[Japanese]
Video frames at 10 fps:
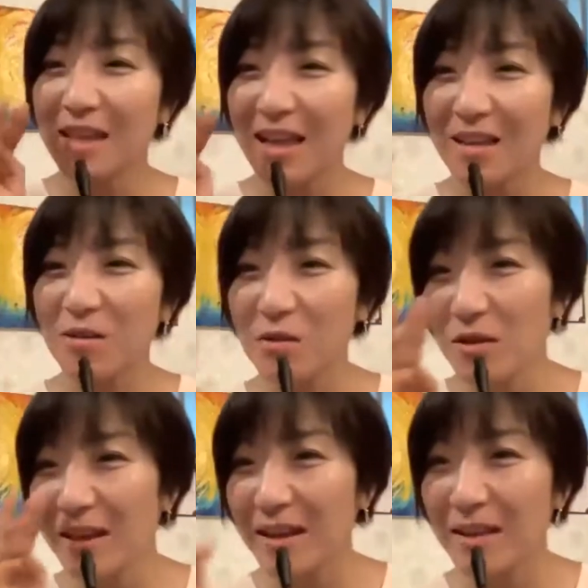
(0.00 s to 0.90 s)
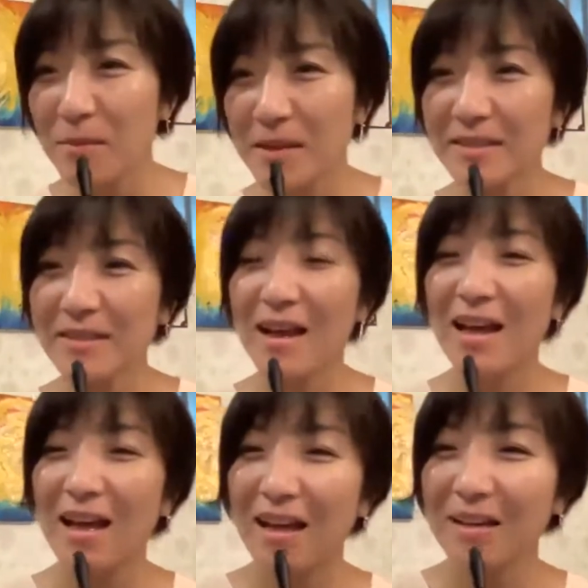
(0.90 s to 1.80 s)
さん、お声が出ます
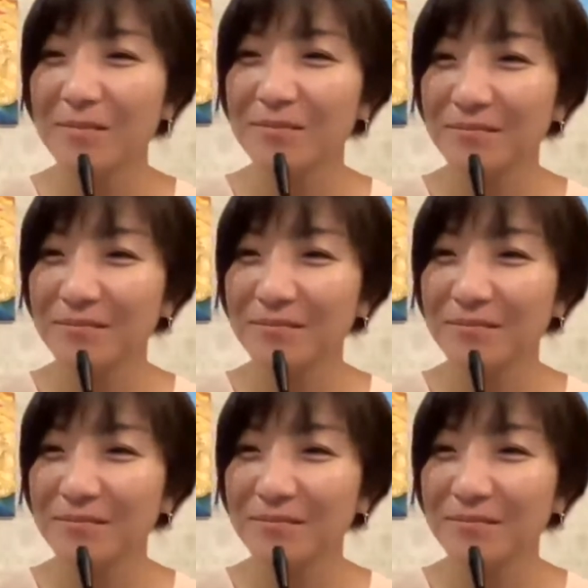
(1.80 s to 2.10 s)
か？